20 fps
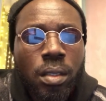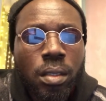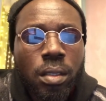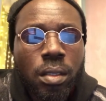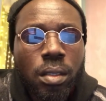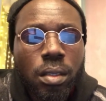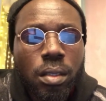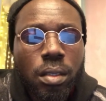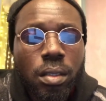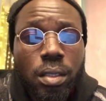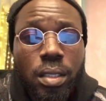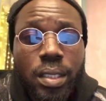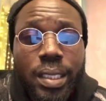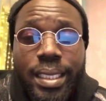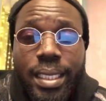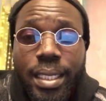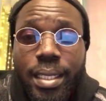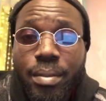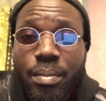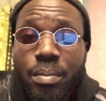euh,
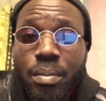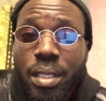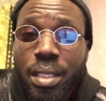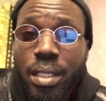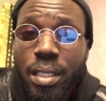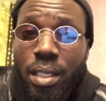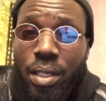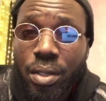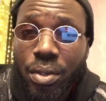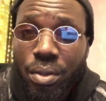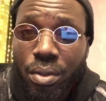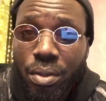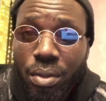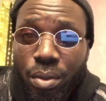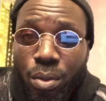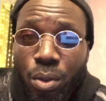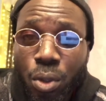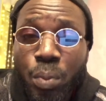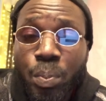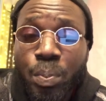c'est maintenant
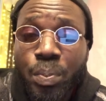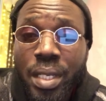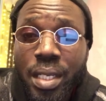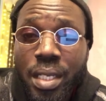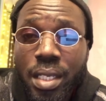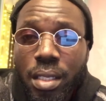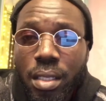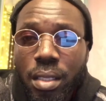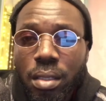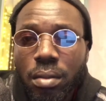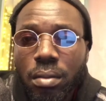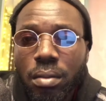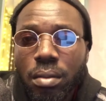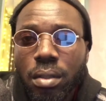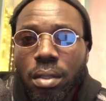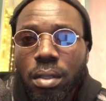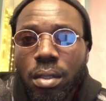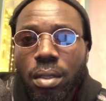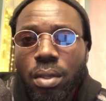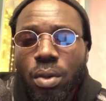que d'autres pays
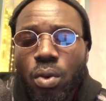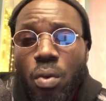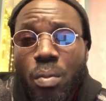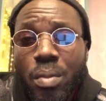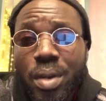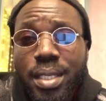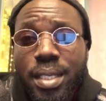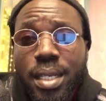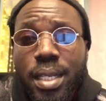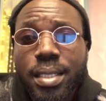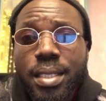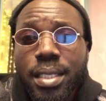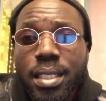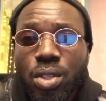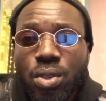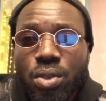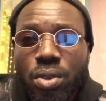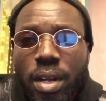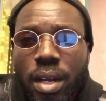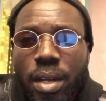commencent à
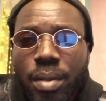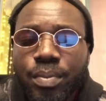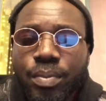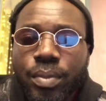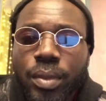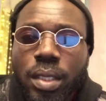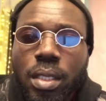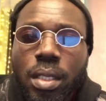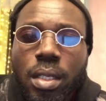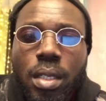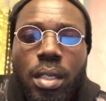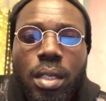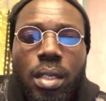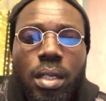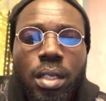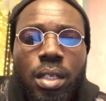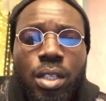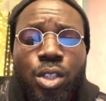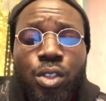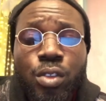sentir cela
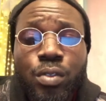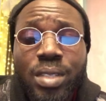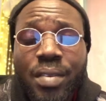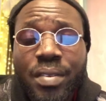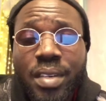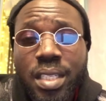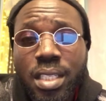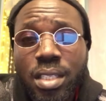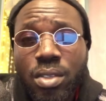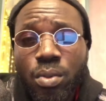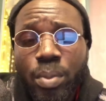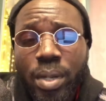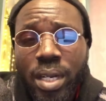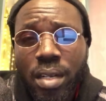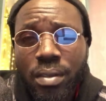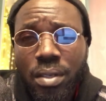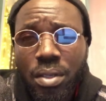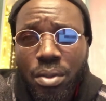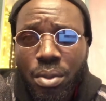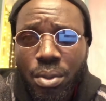je vous avais dit
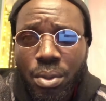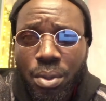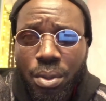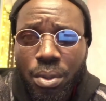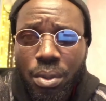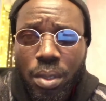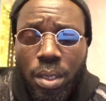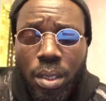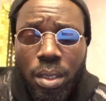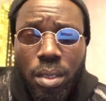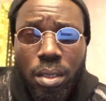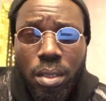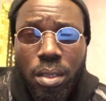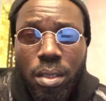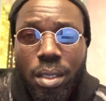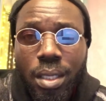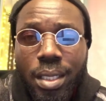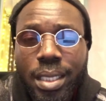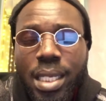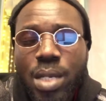auparavant que,
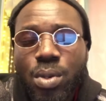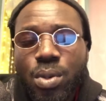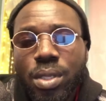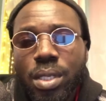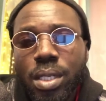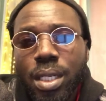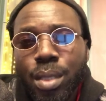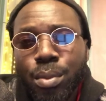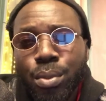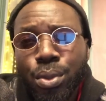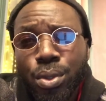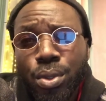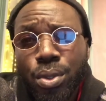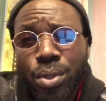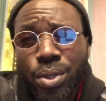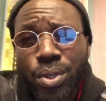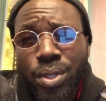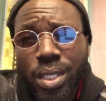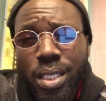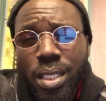euh, en ce qui concerne la bourse de
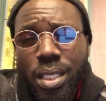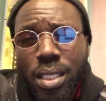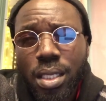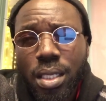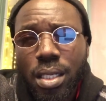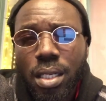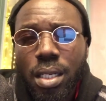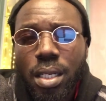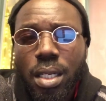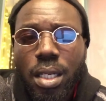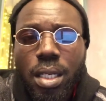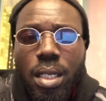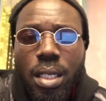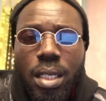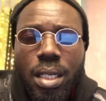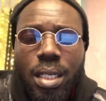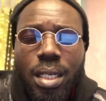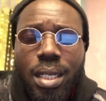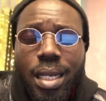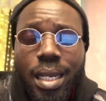Russie,
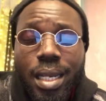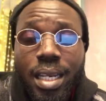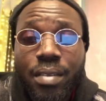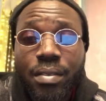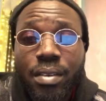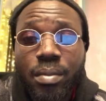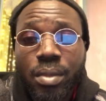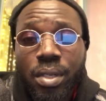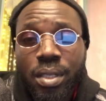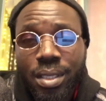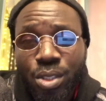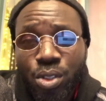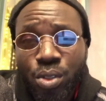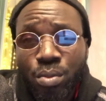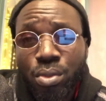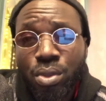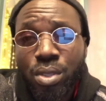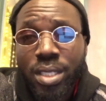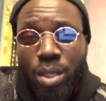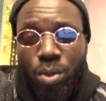elle est vraiment, c'est une
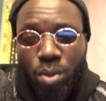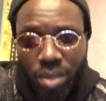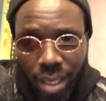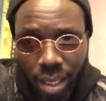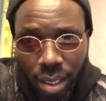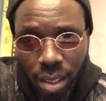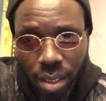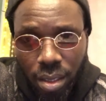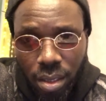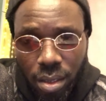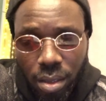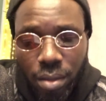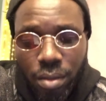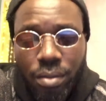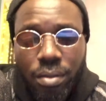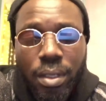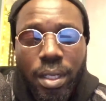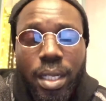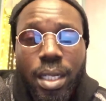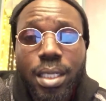bourse qui est totale.
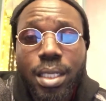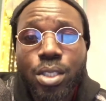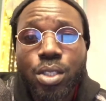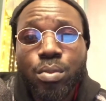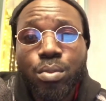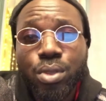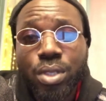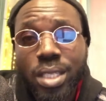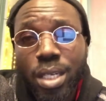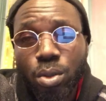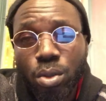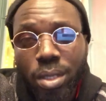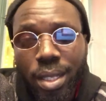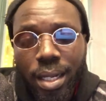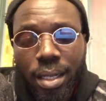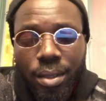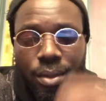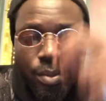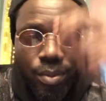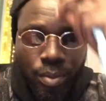Voilà, c'est une bourse est
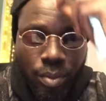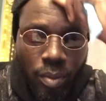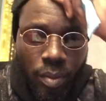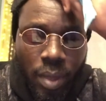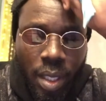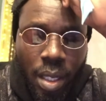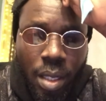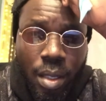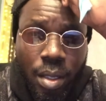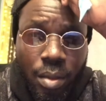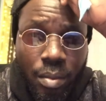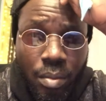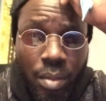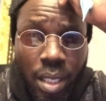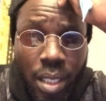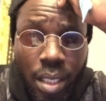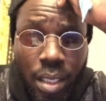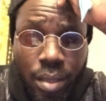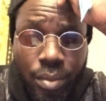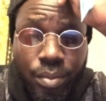totale.
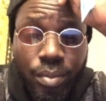Mais